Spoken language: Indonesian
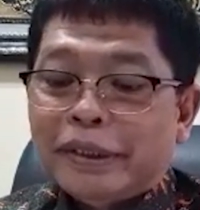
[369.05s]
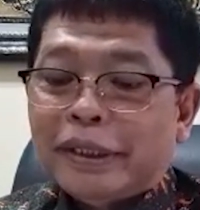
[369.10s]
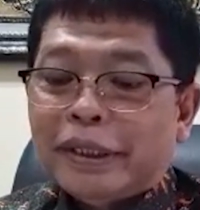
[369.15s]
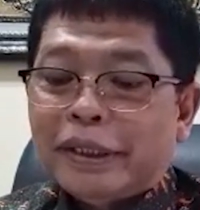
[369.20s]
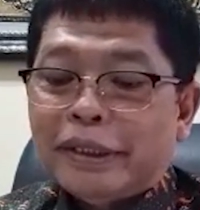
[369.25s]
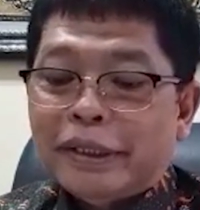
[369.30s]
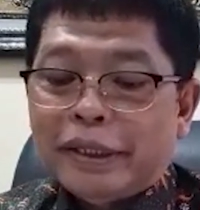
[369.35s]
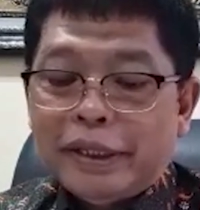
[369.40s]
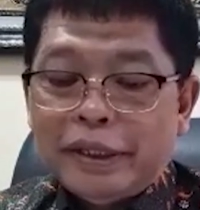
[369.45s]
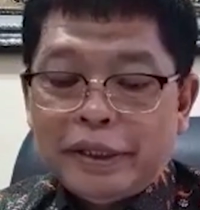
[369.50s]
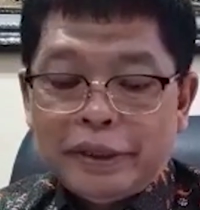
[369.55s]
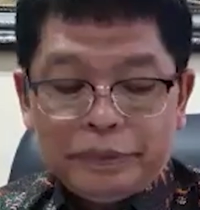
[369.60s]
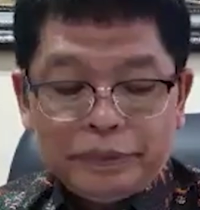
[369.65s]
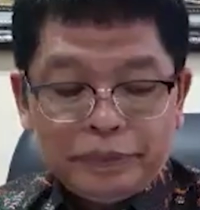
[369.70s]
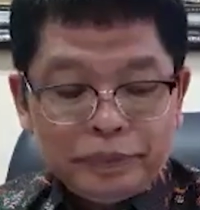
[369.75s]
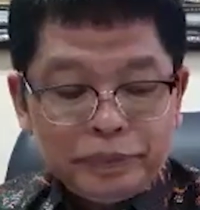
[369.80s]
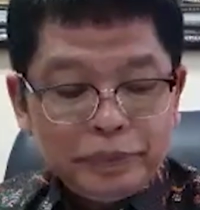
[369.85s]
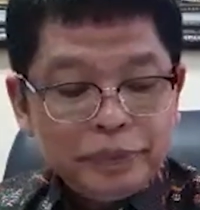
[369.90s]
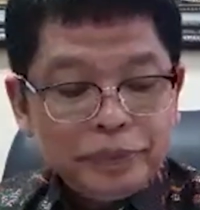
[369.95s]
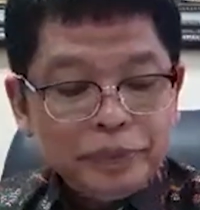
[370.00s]
jadi
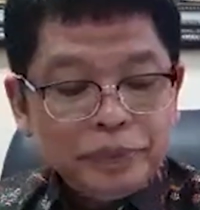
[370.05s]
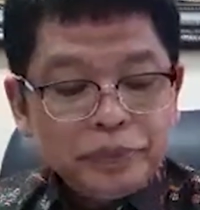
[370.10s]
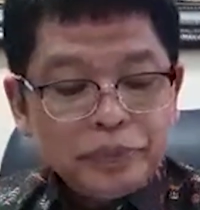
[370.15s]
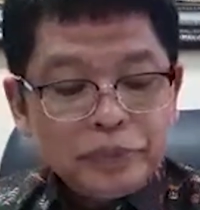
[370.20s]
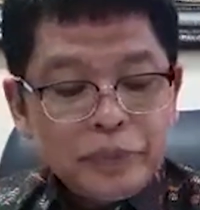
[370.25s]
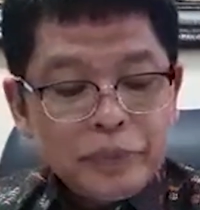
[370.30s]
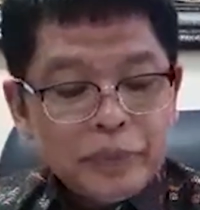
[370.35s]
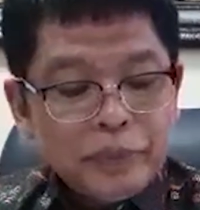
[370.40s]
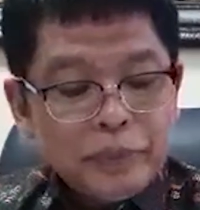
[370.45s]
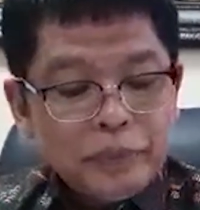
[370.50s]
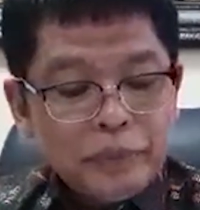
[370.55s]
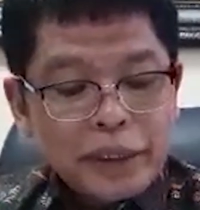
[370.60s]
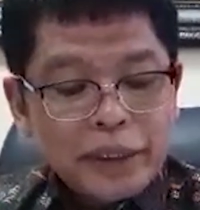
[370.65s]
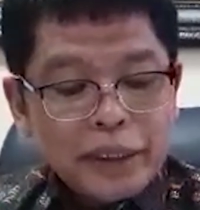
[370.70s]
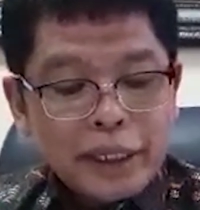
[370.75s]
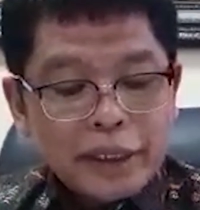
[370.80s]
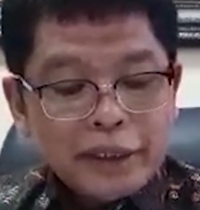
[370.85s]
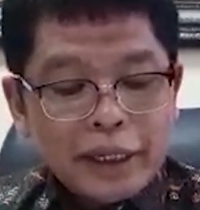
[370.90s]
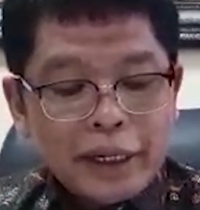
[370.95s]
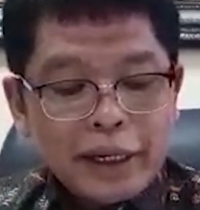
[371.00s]

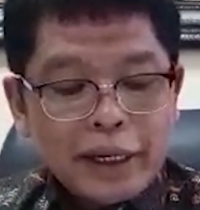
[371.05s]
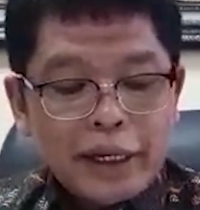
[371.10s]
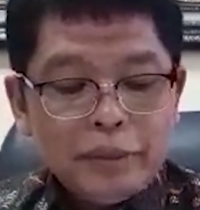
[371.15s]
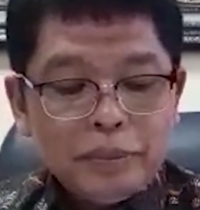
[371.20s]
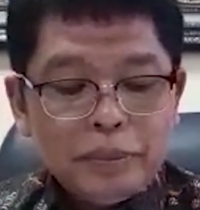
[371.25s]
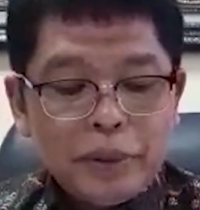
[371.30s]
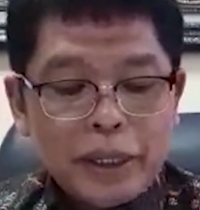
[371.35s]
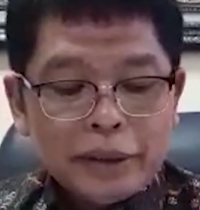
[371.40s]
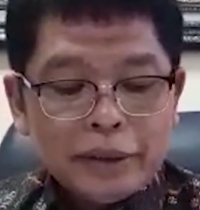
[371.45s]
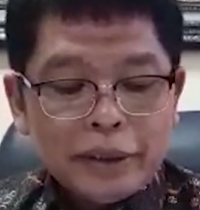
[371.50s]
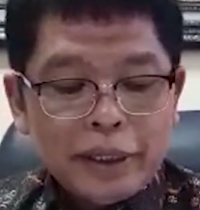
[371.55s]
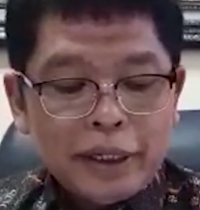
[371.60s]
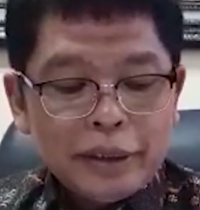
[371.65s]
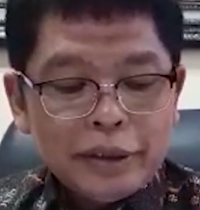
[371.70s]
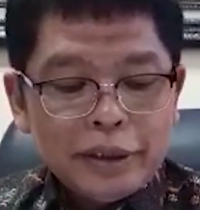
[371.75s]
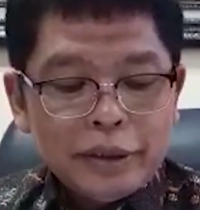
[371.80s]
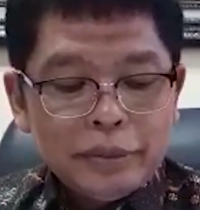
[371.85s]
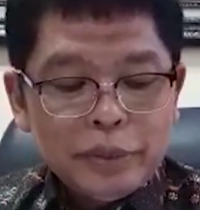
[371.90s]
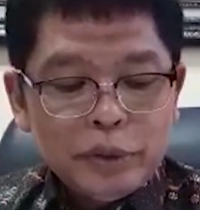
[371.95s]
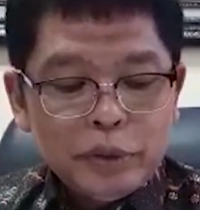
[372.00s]
menyatakan batal
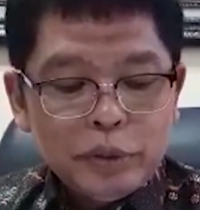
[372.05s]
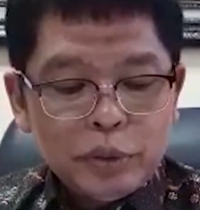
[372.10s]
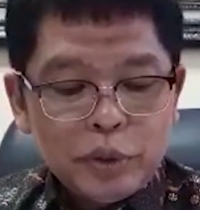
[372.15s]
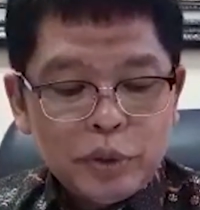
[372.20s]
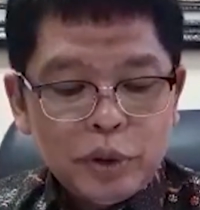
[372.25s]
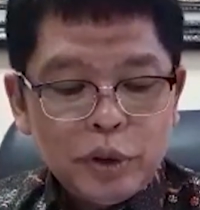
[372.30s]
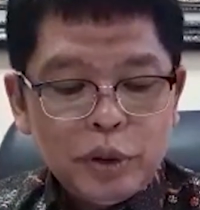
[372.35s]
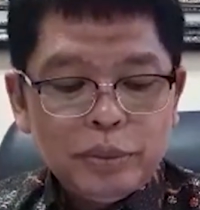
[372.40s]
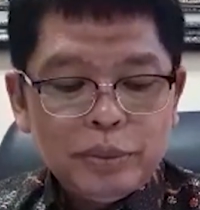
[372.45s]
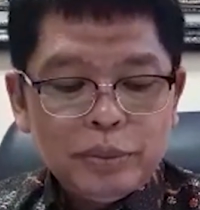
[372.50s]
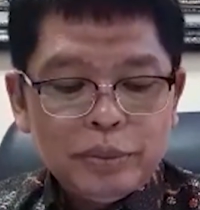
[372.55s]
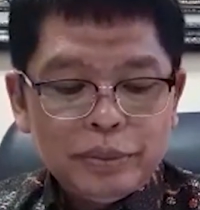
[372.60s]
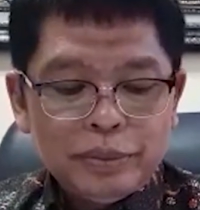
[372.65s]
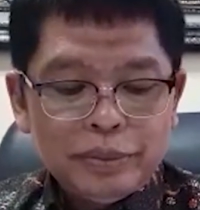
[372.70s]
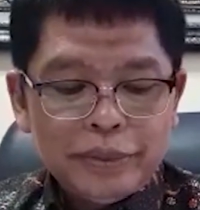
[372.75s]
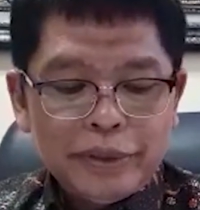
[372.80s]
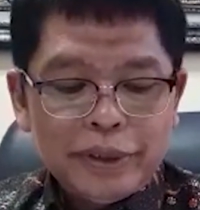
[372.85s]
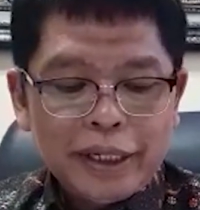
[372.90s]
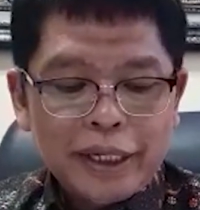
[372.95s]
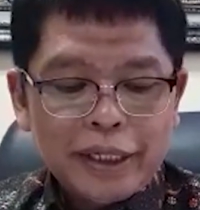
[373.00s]
demi hukum
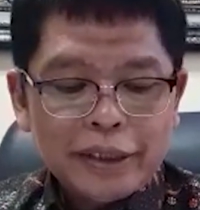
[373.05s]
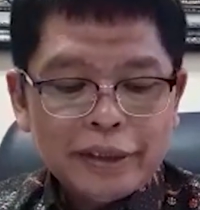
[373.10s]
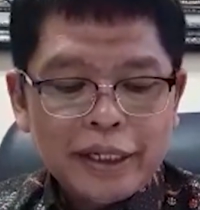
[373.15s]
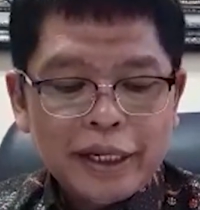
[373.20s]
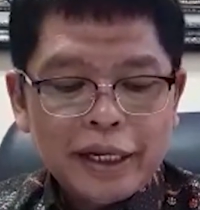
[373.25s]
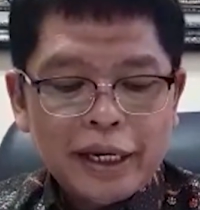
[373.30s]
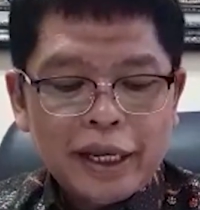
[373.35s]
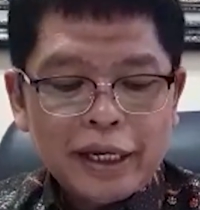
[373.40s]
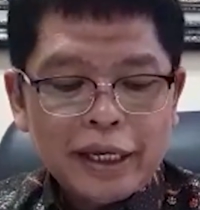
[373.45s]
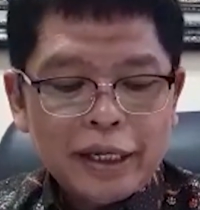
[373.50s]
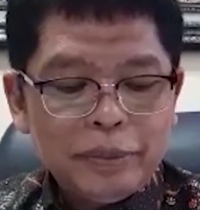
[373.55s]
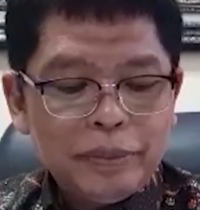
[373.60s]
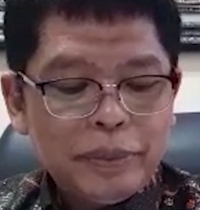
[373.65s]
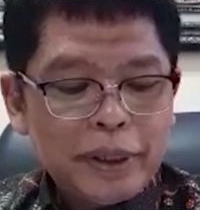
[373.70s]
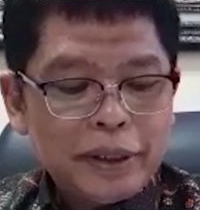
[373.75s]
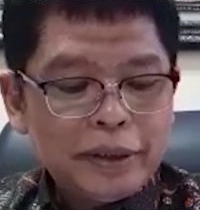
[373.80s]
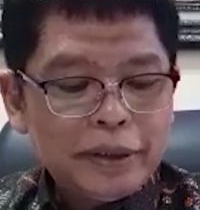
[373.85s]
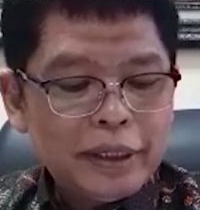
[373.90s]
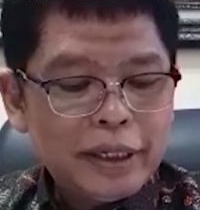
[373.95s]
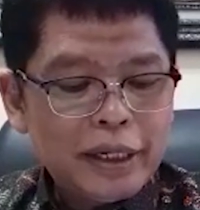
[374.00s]
dengan segala
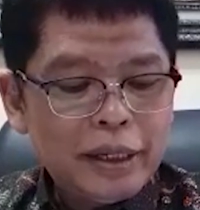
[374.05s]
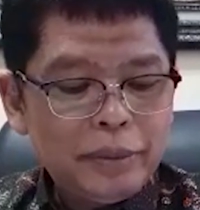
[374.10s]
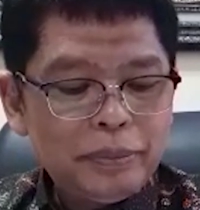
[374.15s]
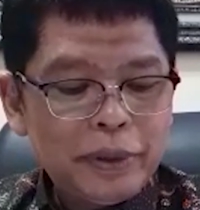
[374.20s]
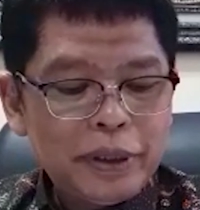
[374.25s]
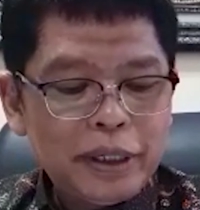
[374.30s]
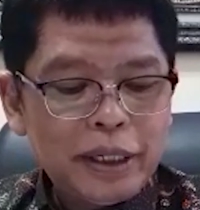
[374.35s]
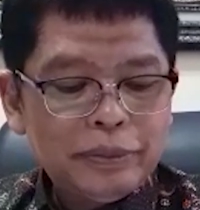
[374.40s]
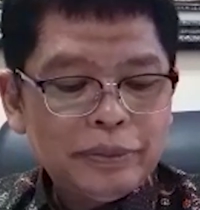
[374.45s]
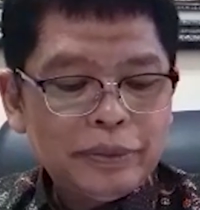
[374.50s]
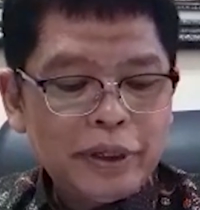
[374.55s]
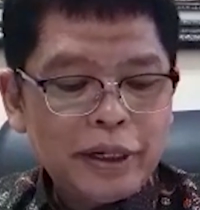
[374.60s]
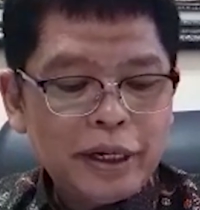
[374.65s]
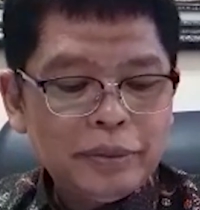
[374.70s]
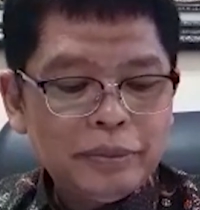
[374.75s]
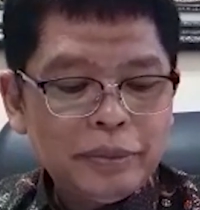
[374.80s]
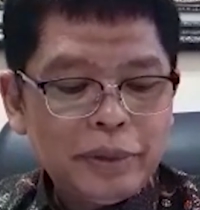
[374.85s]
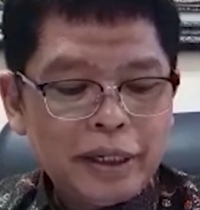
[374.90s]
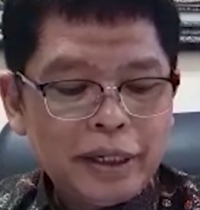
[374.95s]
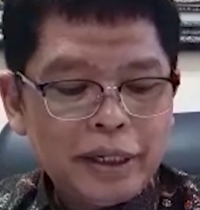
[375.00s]
akibatnya
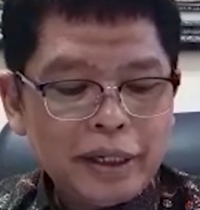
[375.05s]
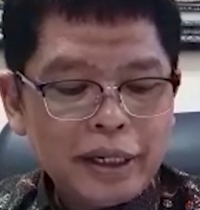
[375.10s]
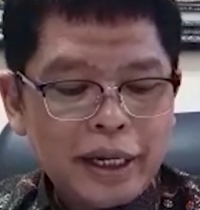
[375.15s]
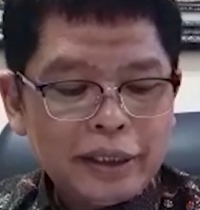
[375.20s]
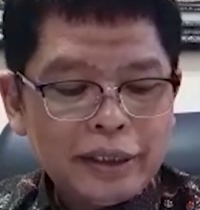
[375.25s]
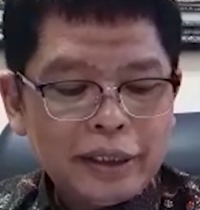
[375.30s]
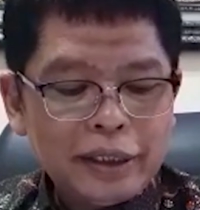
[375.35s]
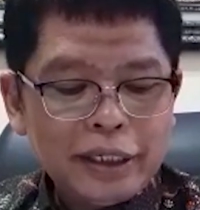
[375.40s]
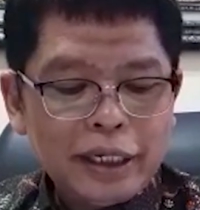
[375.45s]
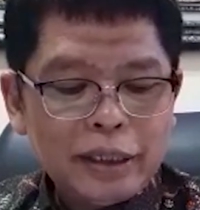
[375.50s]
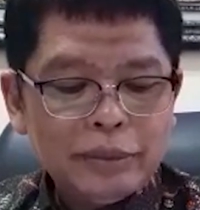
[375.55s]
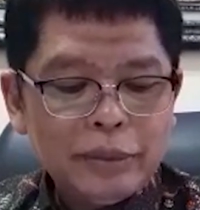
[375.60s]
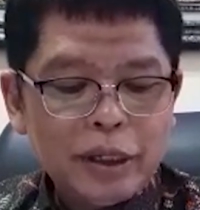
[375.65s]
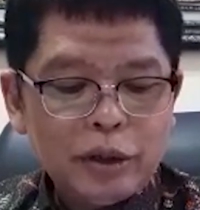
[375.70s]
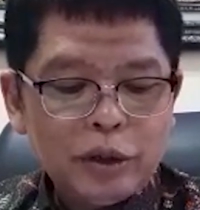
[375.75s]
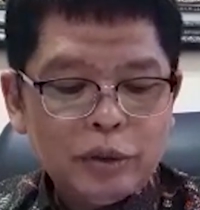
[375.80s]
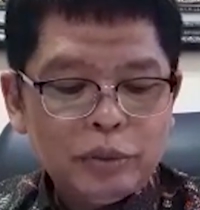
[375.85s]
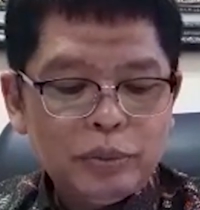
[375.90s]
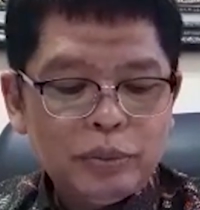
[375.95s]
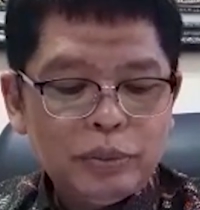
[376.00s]
pendaftaran merek atas nama